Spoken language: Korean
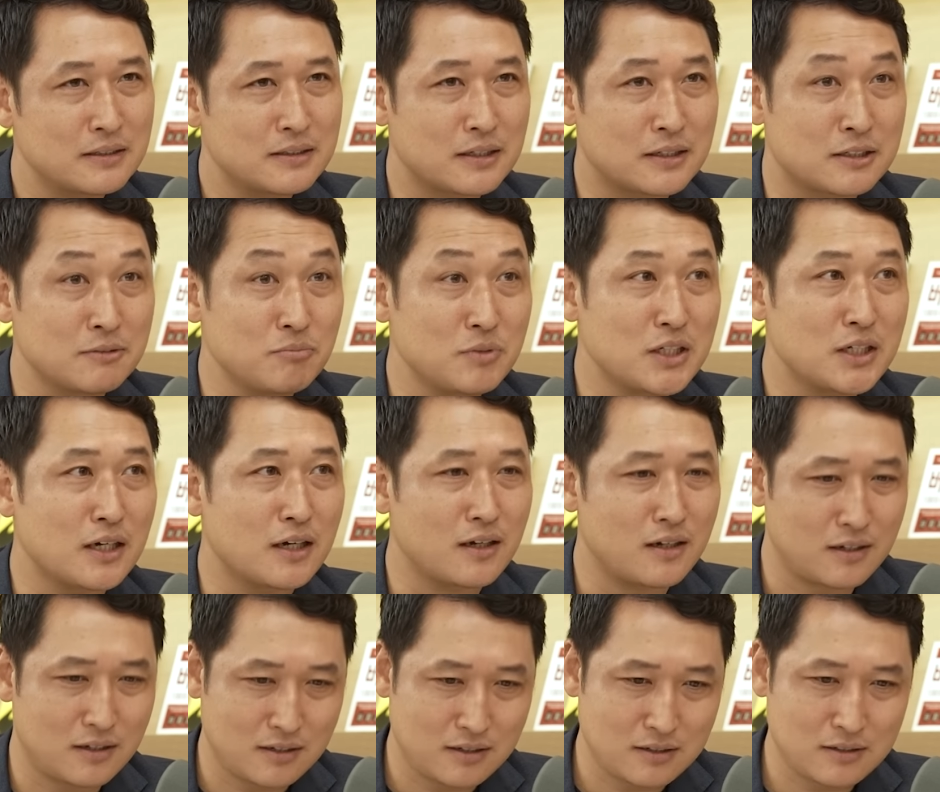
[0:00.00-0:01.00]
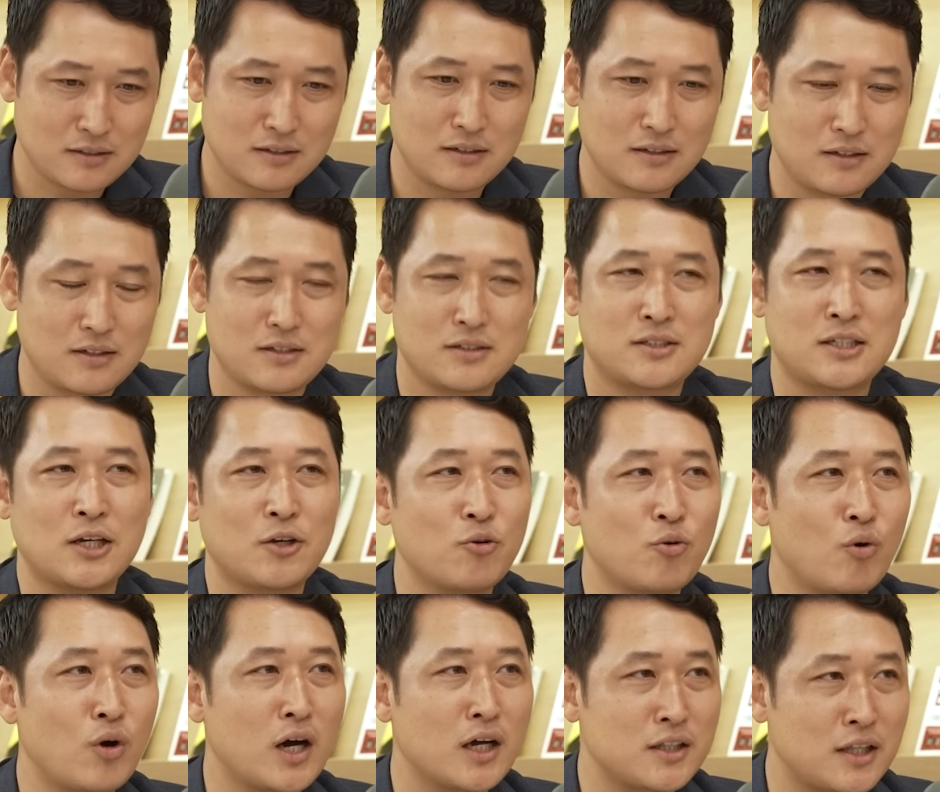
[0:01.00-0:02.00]
근데 금리가
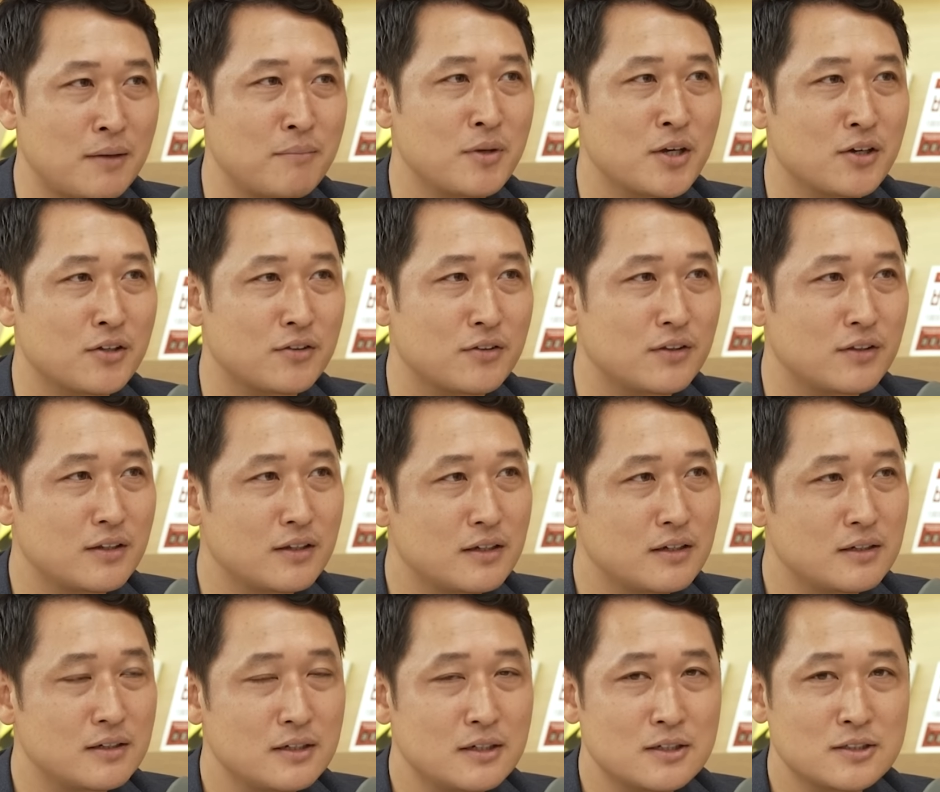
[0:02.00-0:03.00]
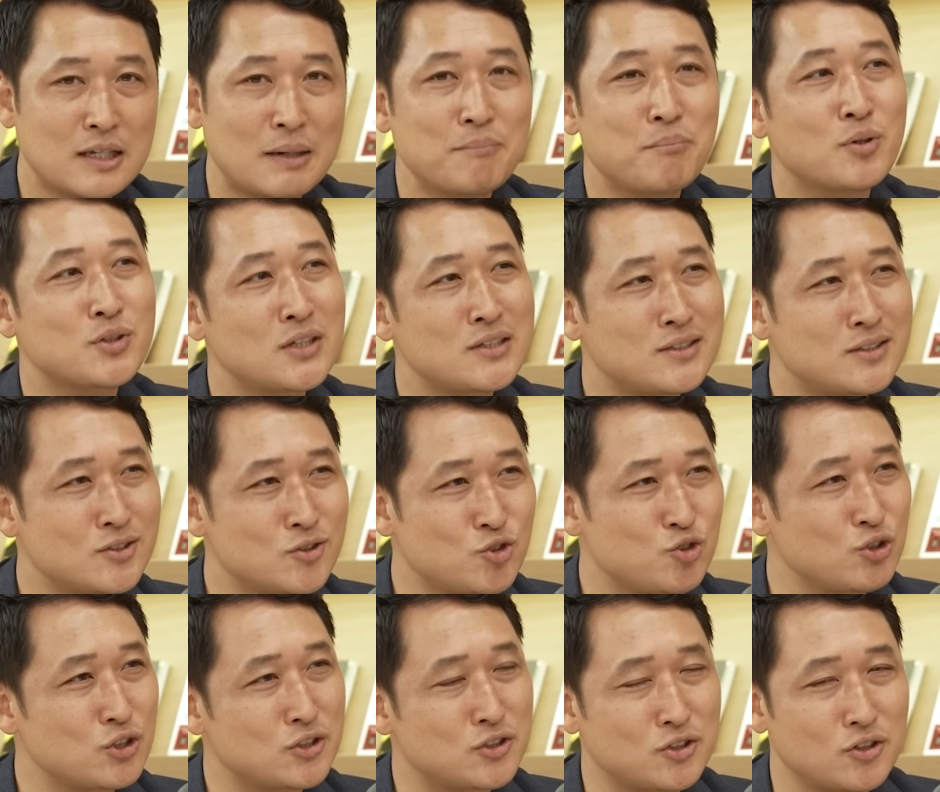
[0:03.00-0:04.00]
제로화되면 음. 3%
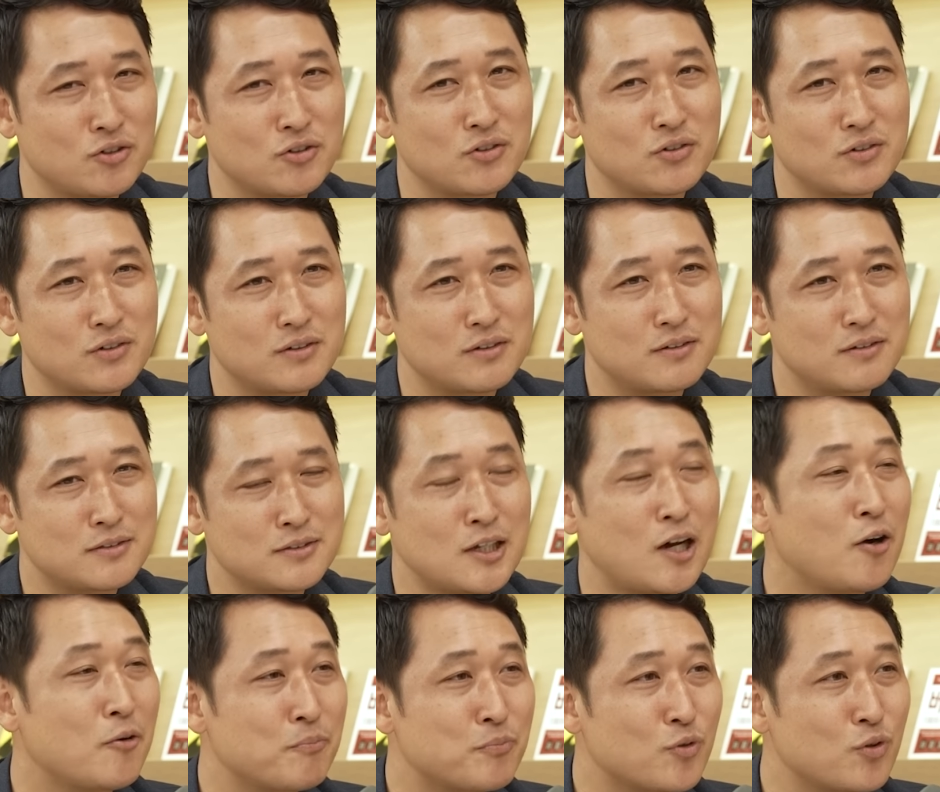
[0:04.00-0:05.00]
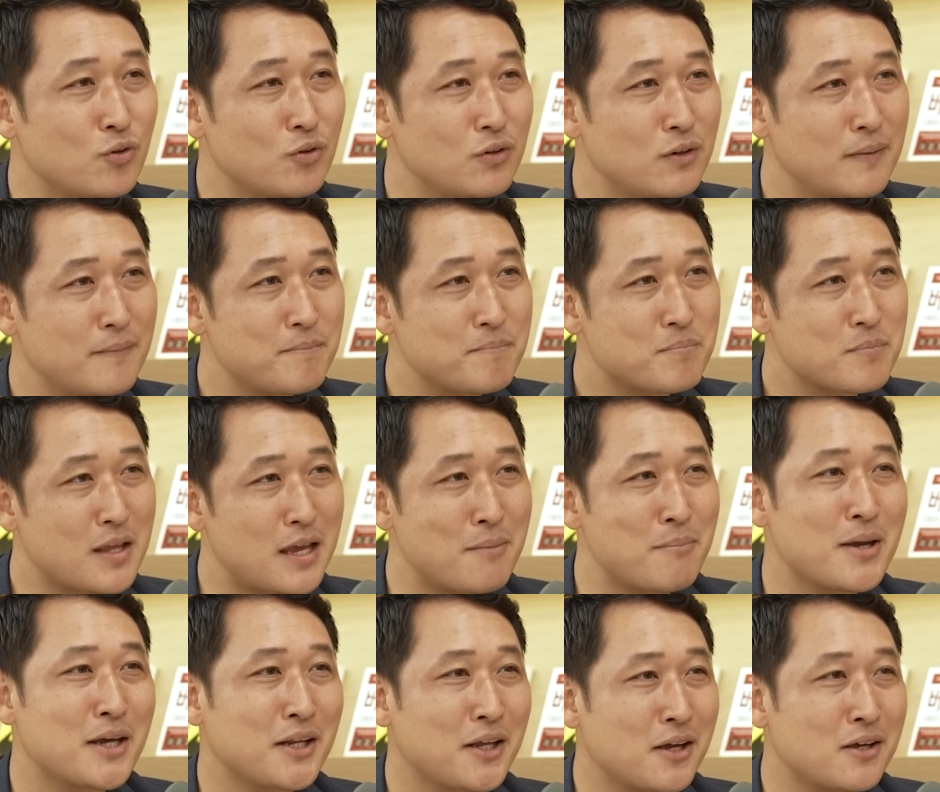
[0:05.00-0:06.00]
수익성 사업도
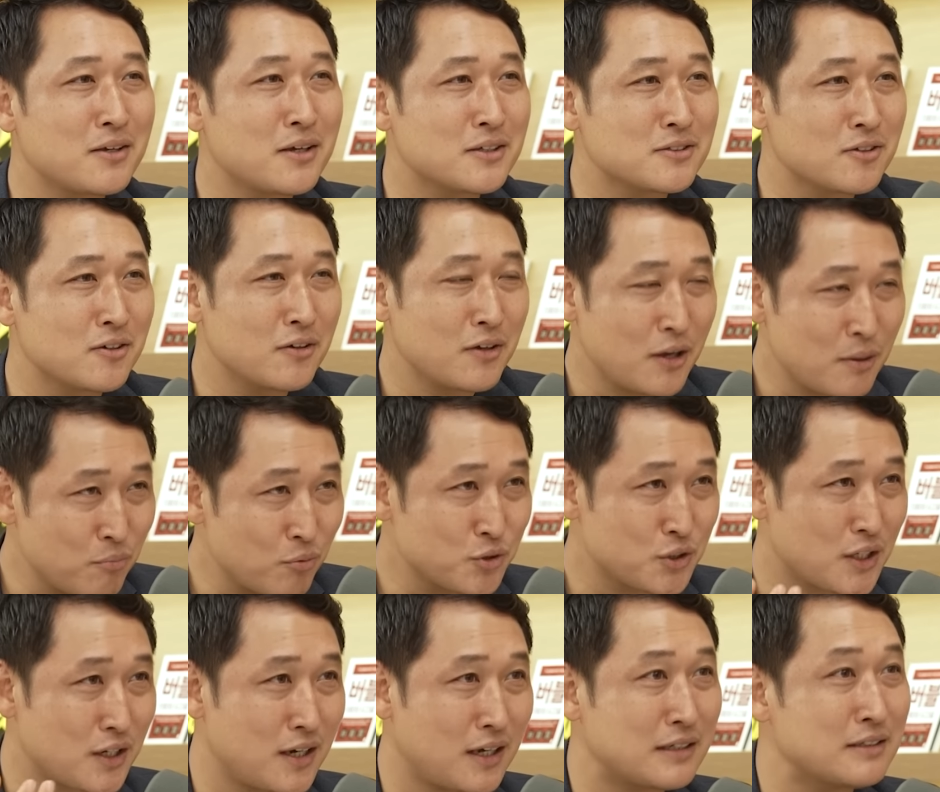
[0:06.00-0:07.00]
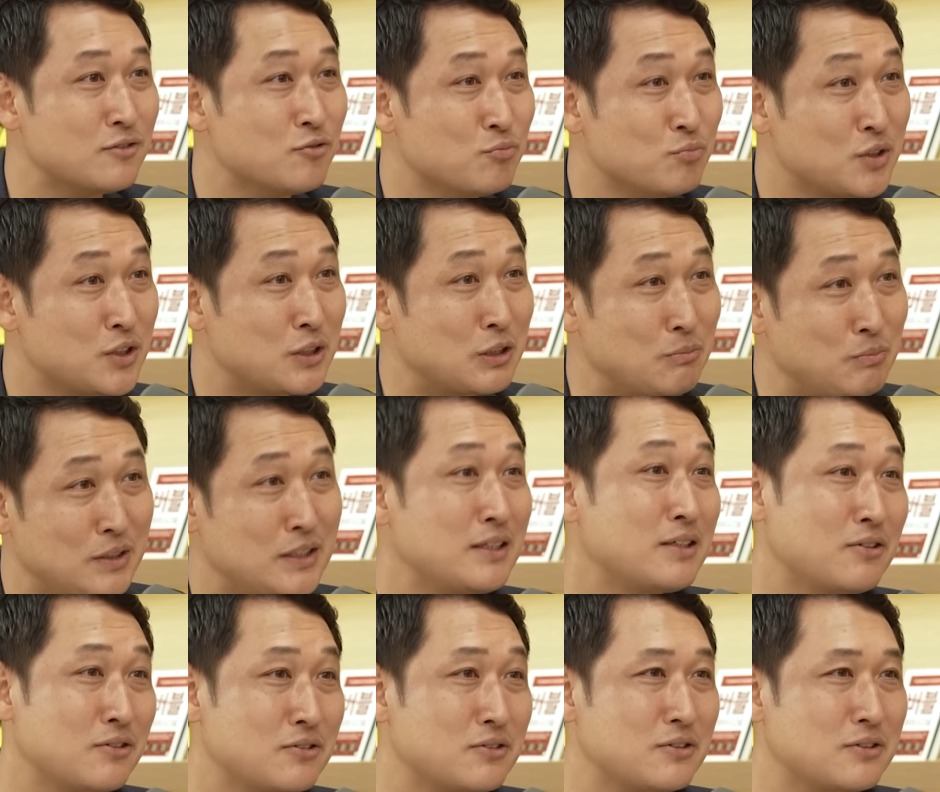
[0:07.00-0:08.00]
M&A에서 해보자 하는 움직임이
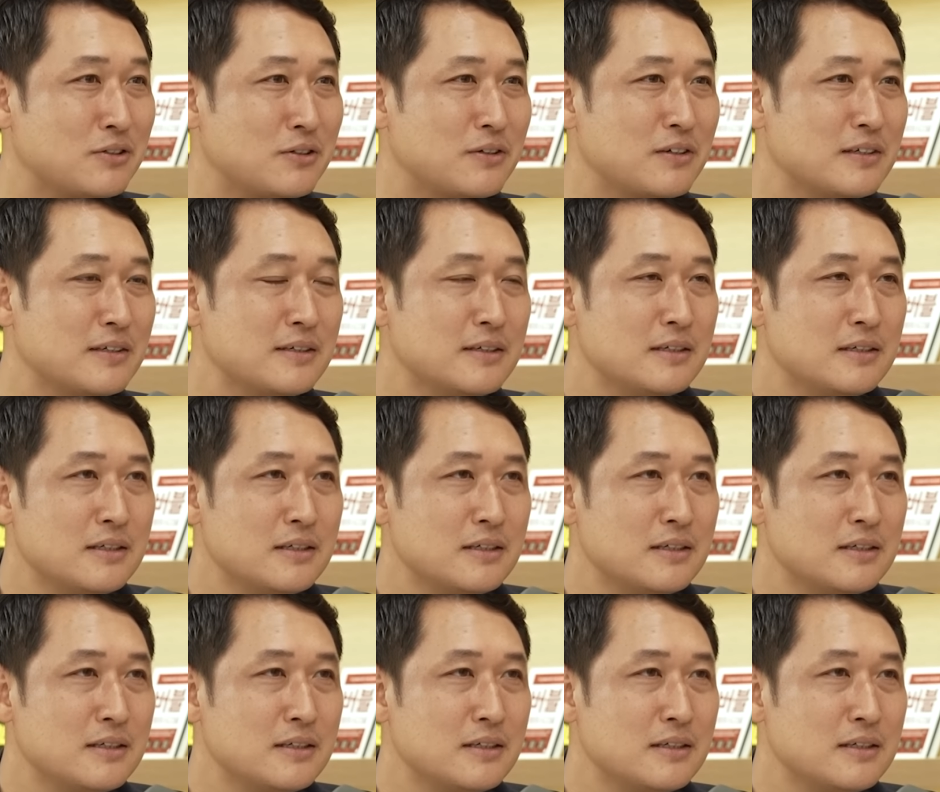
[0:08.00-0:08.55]
있거든요. 음.